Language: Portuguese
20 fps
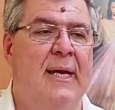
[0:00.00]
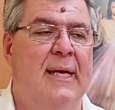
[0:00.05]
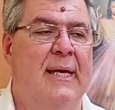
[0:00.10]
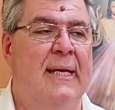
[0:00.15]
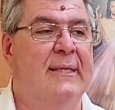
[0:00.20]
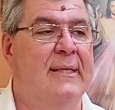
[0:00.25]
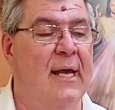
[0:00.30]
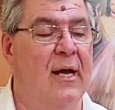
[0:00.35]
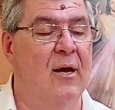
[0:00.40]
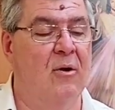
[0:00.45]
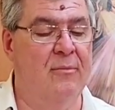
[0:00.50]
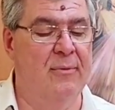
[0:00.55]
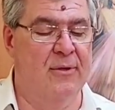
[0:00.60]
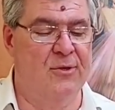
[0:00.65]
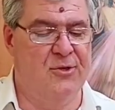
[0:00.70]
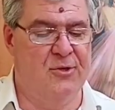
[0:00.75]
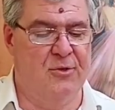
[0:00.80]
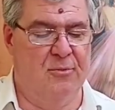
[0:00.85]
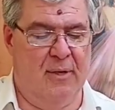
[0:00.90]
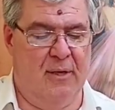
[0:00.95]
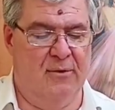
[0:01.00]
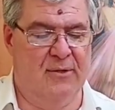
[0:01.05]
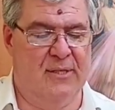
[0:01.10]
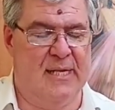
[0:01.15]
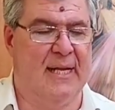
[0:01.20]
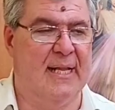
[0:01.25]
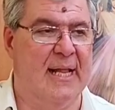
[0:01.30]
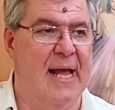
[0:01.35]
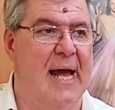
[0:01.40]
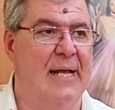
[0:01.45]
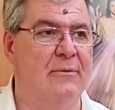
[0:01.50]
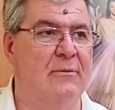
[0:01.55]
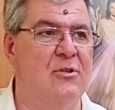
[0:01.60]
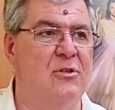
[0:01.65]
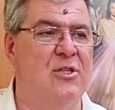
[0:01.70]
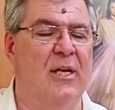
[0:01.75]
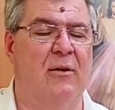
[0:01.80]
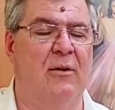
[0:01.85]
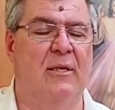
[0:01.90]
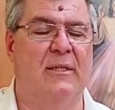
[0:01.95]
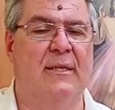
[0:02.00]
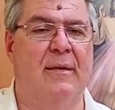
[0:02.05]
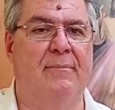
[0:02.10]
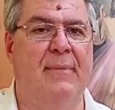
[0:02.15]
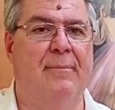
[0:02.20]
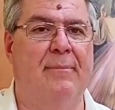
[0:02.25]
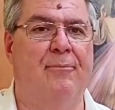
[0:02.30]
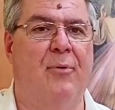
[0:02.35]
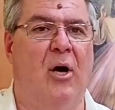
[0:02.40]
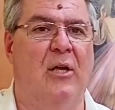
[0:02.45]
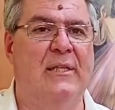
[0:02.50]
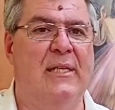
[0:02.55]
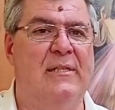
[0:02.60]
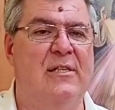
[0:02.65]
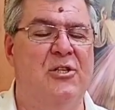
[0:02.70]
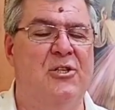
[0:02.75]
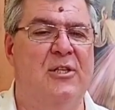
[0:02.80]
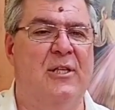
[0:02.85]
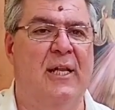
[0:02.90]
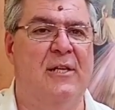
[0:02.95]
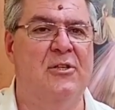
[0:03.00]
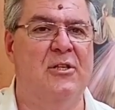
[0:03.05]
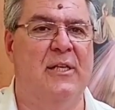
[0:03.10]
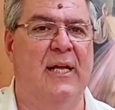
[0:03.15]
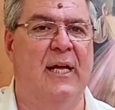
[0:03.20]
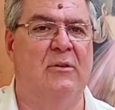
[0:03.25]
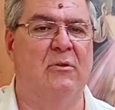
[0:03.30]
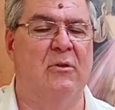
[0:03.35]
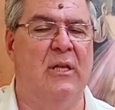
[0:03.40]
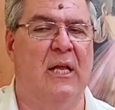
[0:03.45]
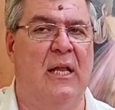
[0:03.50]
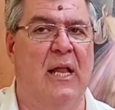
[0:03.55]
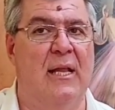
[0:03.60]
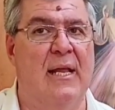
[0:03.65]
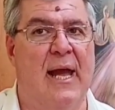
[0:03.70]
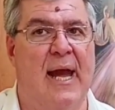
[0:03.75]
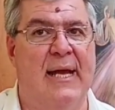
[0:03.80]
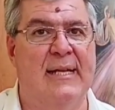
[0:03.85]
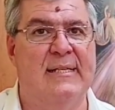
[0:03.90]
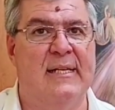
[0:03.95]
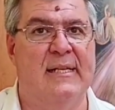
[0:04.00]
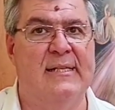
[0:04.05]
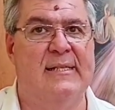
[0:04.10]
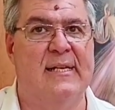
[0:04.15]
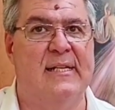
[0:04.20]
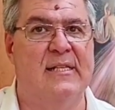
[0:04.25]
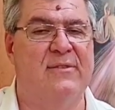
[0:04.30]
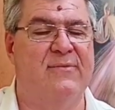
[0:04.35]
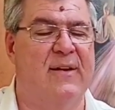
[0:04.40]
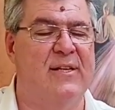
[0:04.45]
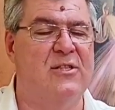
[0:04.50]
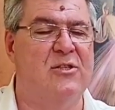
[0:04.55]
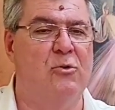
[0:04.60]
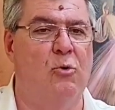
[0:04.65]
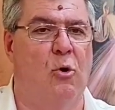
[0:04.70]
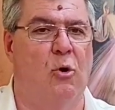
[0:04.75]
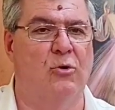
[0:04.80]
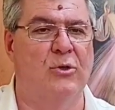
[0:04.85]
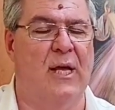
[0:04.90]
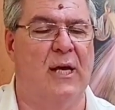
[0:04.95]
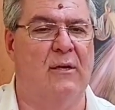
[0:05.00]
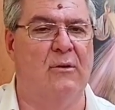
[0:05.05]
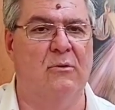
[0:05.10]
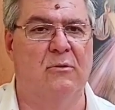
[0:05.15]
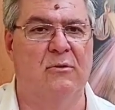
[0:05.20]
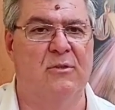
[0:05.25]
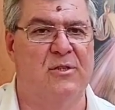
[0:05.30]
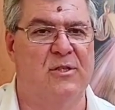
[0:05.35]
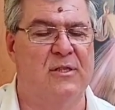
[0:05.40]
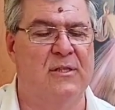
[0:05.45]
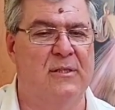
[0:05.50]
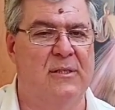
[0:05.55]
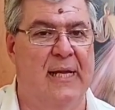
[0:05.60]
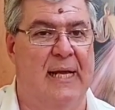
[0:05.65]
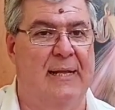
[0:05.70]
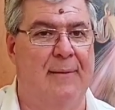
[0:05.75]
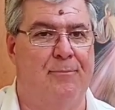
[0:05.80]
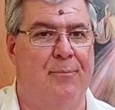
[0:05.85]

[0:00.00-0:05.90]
Então, meus irmãos, é claro que o Senhor também pode exigir, é direito dele. Aliás, ele se esvaziou na cruz dele